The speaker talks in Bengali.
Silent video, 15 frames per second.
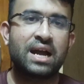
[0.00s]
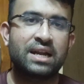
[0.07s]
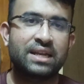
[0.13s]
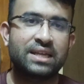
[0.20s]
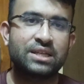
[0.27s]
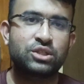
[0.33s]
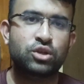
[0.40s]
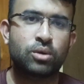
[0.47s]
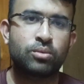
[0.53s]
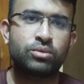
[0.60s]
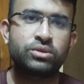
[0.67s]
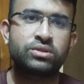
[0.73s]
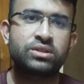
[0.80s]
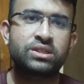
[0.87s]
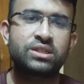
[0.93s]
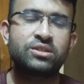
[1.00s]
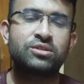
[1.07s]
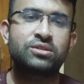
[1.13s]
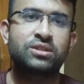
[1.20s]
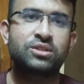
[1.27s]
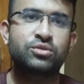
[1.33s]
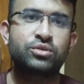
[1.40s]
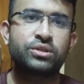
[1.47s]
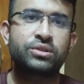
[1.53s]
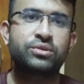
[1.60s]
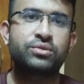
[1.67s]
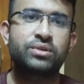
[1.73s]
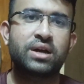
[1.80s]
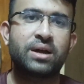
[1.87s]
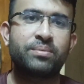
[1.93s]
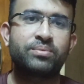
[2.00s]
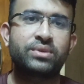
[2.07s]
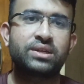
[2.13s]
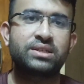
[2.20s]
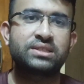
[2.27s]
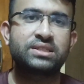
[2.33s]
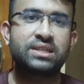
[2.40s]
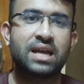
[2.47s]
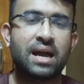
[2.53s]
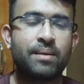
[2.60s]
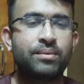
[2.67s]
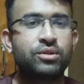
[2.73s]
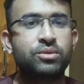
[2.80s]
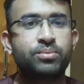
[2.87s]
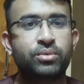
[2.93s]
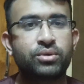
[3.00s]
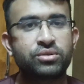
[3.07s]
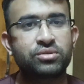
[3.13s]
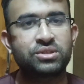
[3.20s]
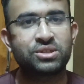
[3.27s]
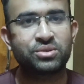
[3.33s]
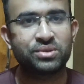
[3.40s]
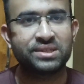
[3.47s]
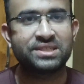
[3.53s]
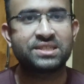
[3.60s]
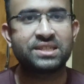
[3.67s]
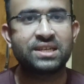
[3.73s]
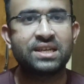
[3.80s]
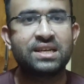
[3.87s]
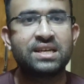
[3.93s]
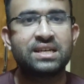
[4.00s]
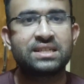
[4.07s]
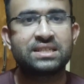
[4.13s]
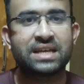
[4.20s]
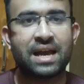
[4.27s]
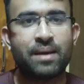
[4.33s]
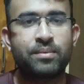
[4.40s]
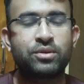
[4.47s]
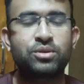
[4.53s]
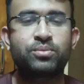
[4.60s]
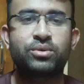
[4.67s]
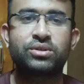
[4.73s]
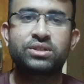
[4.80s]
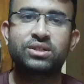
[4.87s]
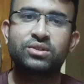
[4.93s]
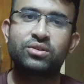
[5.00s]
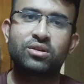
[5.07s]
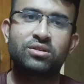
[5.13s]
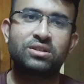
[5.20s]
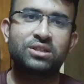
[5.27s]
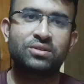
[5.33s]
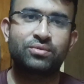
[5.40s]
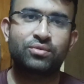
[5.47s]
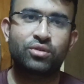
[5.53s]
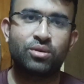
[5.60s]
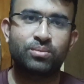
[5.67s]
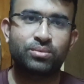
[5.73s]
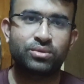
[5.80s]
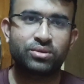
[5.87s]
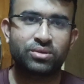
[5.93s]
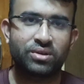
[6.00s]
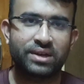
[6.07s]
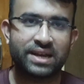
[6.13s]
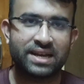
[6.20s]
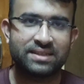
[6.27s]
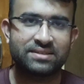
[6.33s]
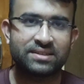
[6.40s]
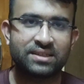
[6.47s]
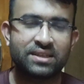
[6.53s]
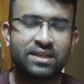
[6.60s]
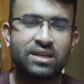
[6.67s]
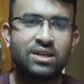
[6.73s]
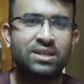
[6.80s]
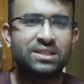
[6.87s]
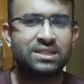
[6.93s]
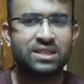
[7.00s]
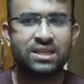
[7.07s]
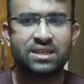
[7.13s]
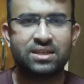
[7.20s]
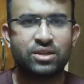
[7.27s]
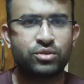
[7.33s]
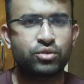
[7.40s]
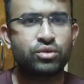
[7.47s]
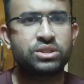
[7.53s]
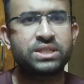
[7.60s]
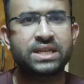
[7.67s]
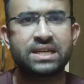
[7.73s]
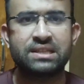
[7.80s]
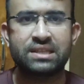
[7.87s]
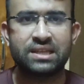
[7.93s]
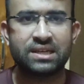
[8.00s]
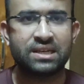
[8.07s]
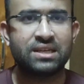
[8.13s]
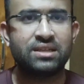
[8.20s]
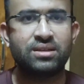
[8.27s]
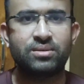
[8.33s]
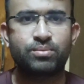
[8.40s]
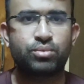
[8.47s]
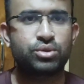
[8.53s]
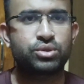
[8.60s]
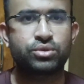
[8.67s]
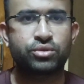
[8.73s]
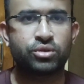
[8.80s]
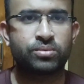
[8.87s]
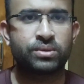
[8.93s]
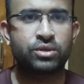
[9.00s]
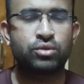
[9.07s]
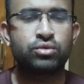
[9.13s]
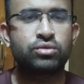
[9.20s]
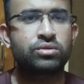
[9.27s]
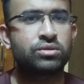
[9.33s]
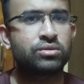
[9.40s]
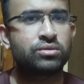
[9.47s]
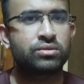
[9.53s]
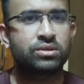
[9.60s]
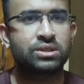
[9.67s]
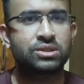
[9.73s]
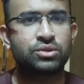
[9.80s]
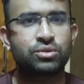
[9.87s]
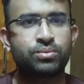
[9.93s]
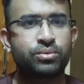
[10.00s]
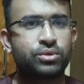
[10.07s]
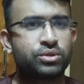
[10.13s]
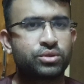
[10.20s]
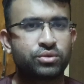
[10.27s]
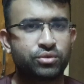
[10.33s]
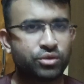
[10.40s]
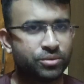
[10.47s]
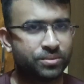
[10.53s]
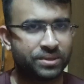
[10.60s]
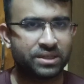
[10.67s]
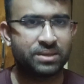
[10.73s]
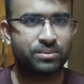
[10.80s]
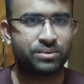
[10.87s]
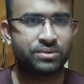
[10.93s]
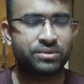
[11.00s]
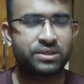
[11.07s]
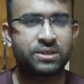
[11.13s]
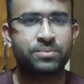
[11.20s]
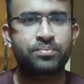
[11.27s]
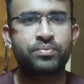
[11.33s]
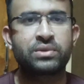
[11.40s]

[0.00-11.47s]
আর এই সমস্ত কিছু কিন্তু আপনার যে আবেদনপত্রটি রয়েছে সেই আবেদনপত্রে কিন্তু অলরেডি ফর্ম পূরণ করা আছে সে সো সেখান থেকেই প্রশ্ন করবে নতুন কোনো কিছু প্রশ্ন করবে না বন্ধুরা